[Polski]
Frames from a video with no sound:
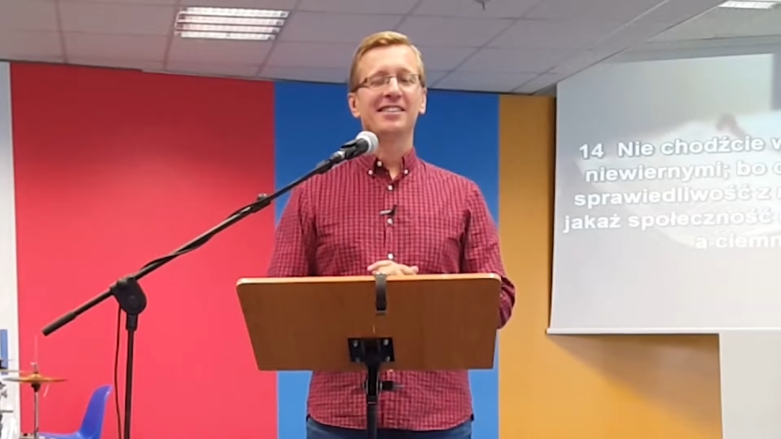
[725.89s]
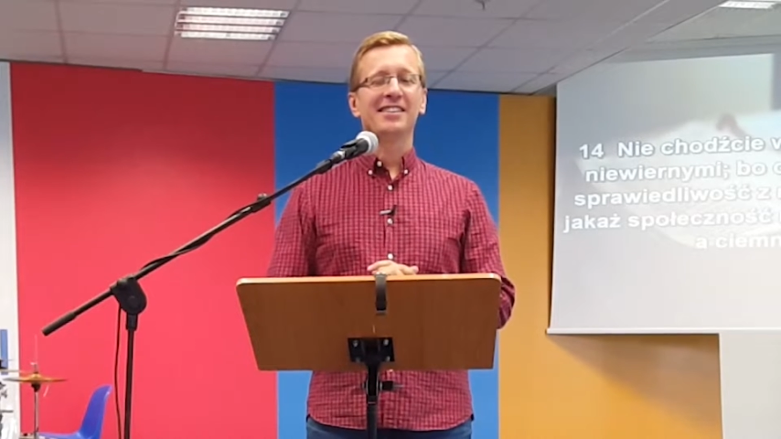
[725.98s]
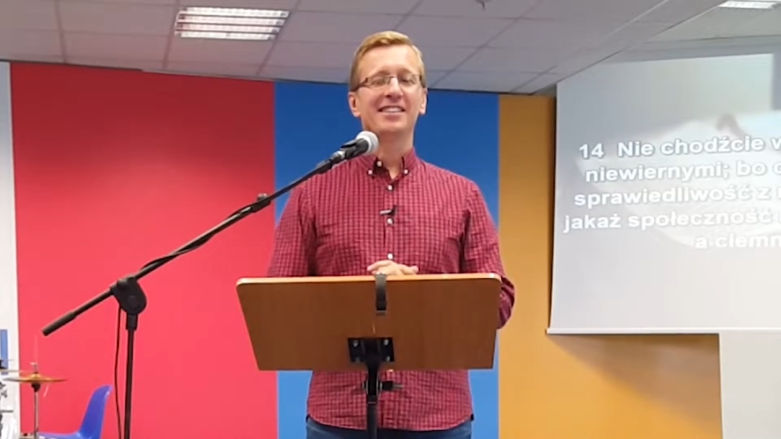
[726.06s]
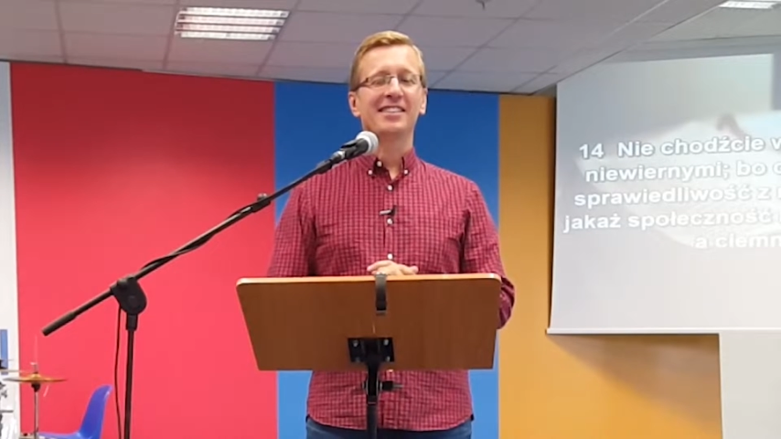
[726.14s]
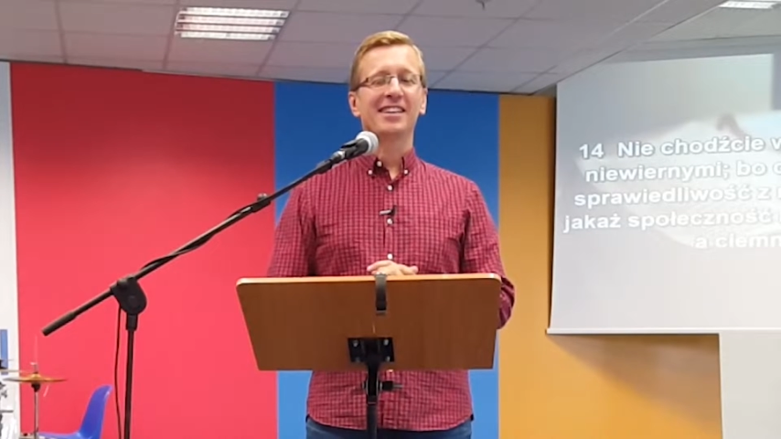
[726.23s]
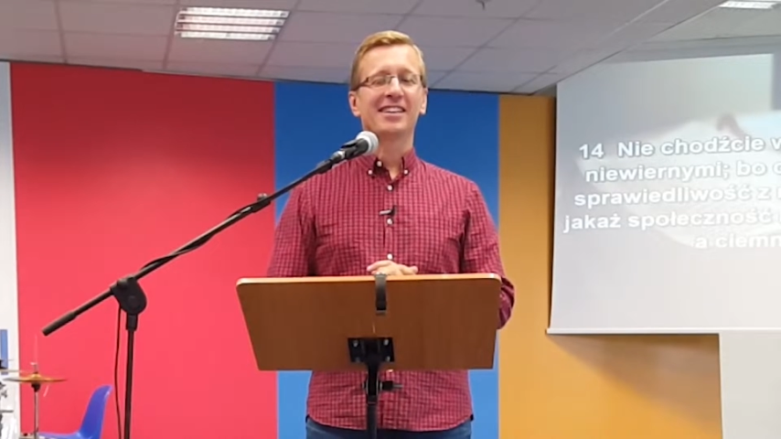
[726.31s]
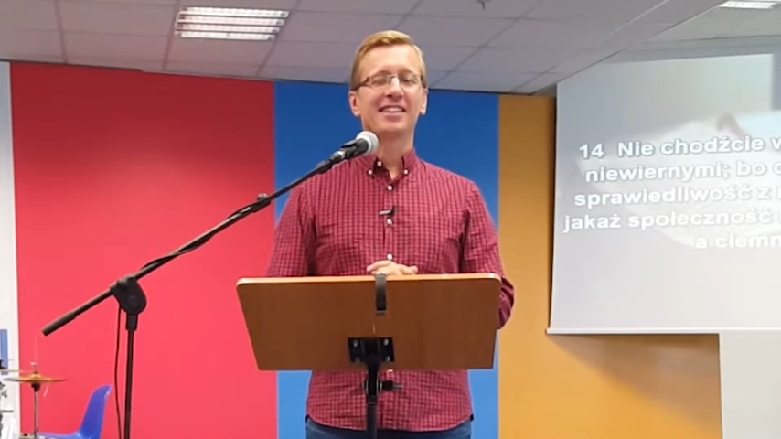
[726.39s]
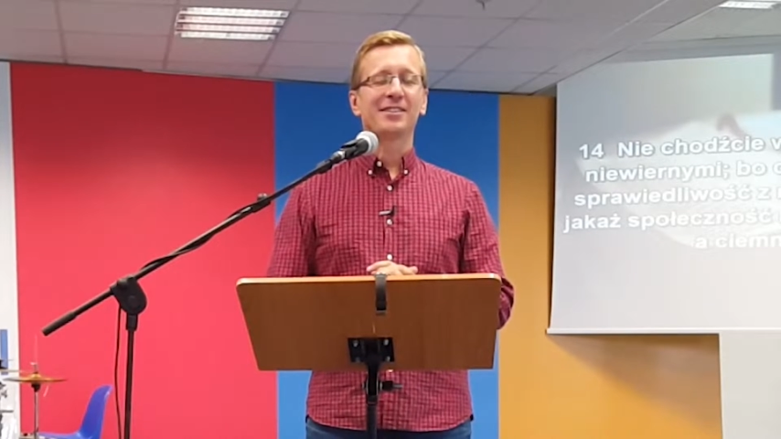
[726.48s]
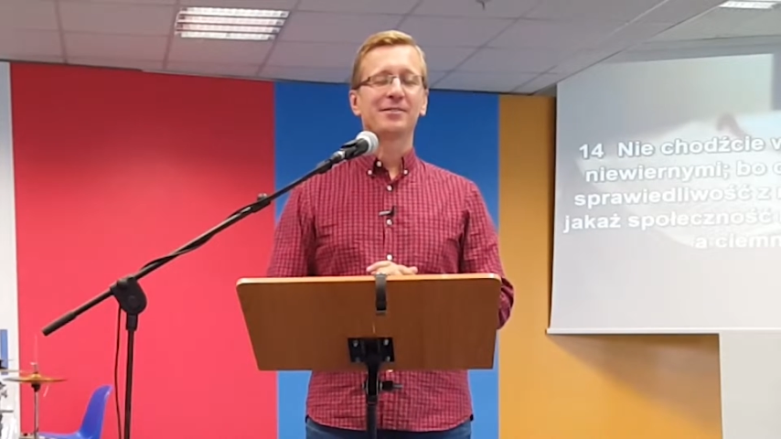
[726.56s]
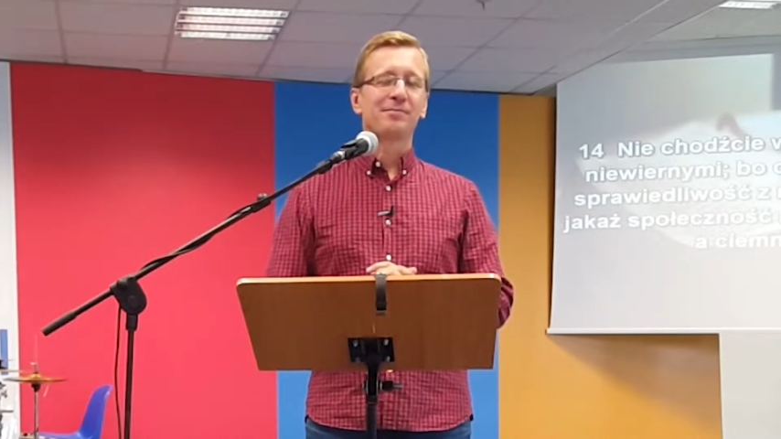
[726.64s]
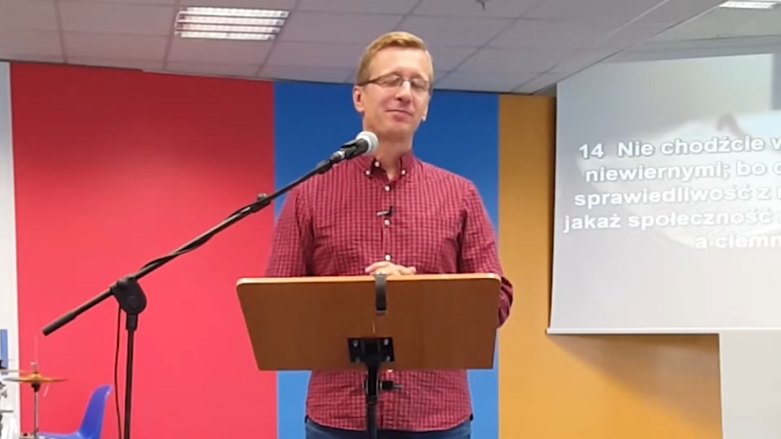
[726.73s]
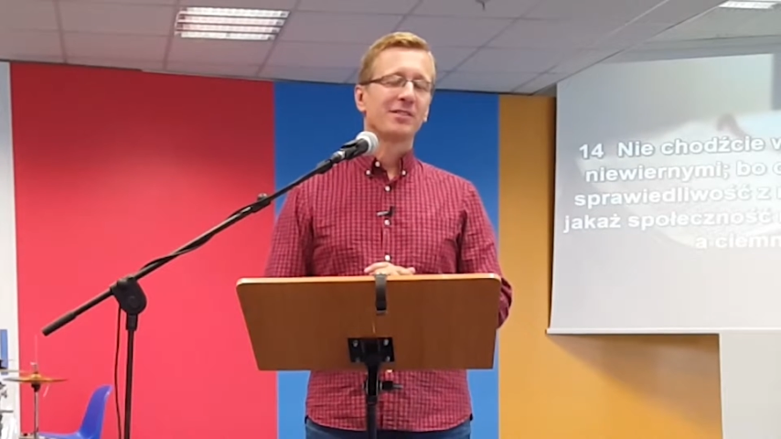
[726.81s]
E, I
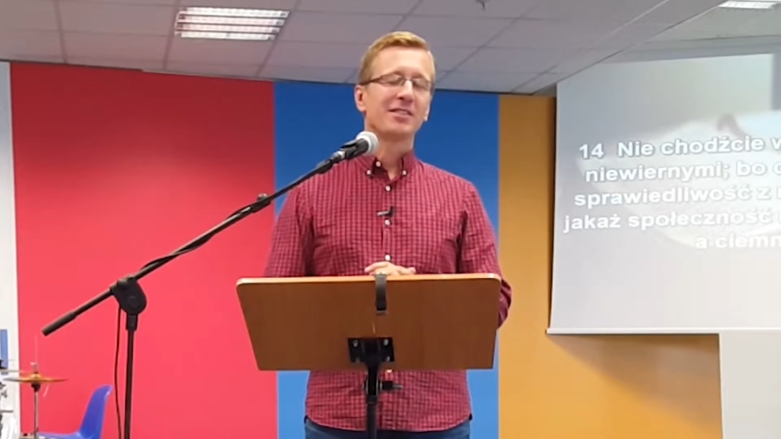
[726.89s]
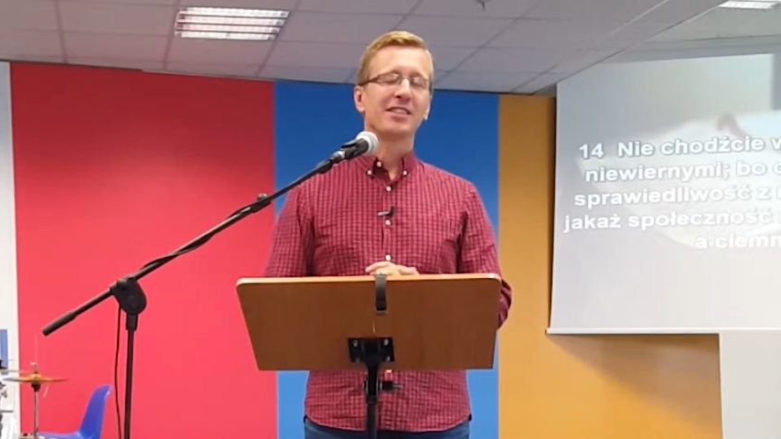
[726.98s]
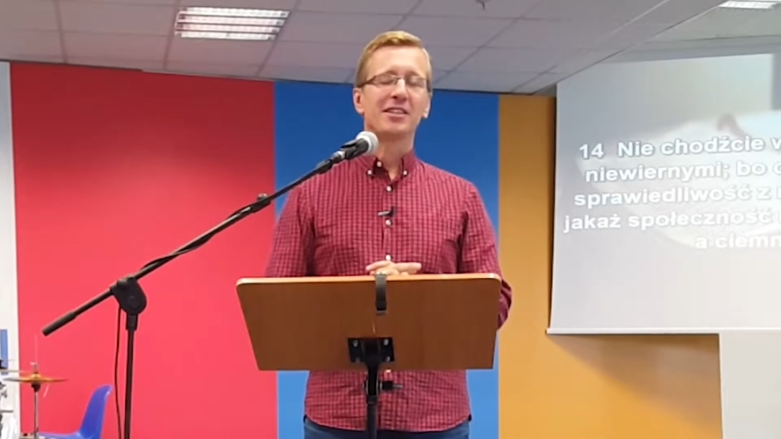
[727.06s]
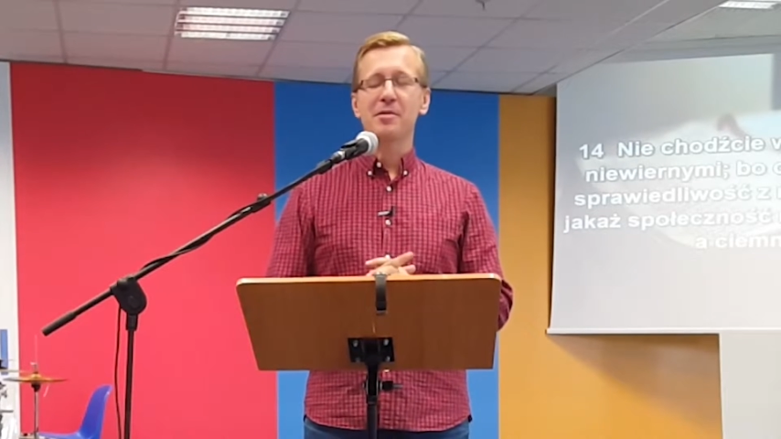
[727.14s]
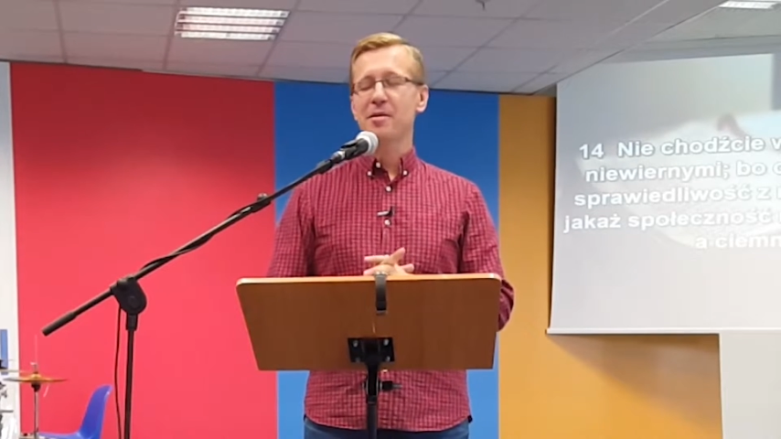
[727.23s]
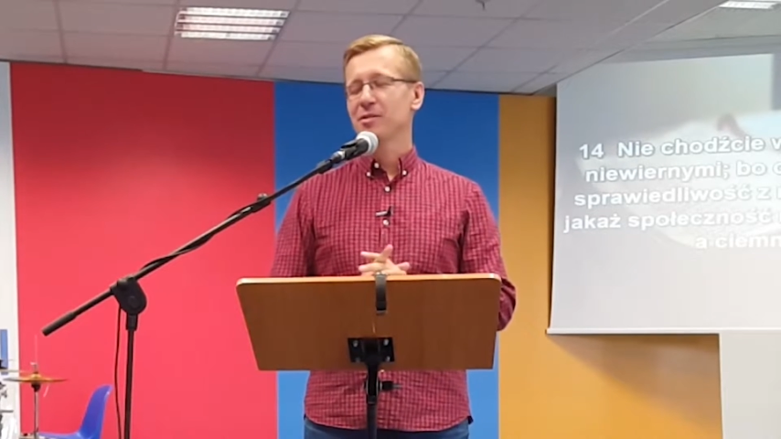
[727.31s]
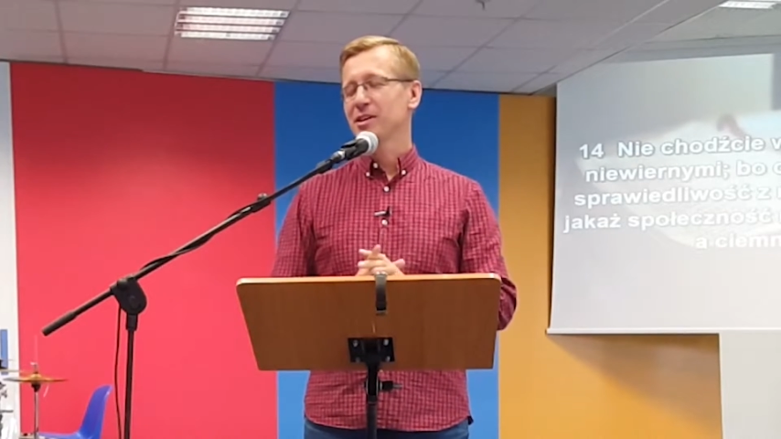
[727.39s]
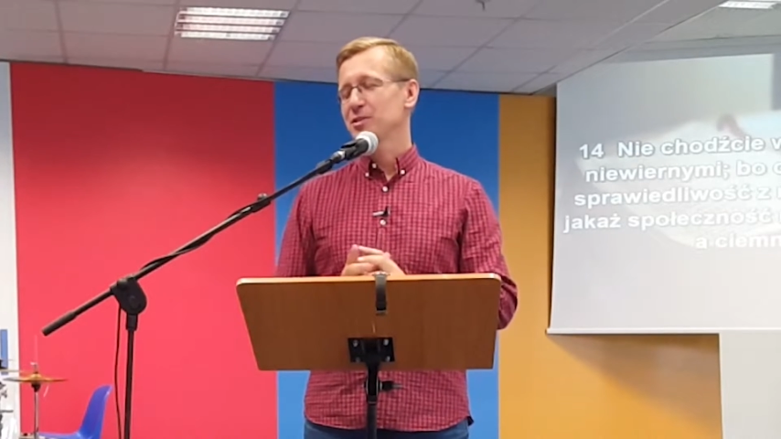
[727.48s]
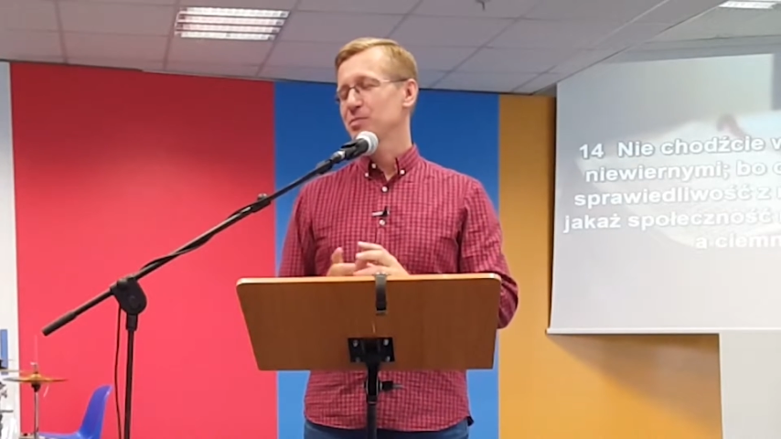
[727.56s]
tak ostatnio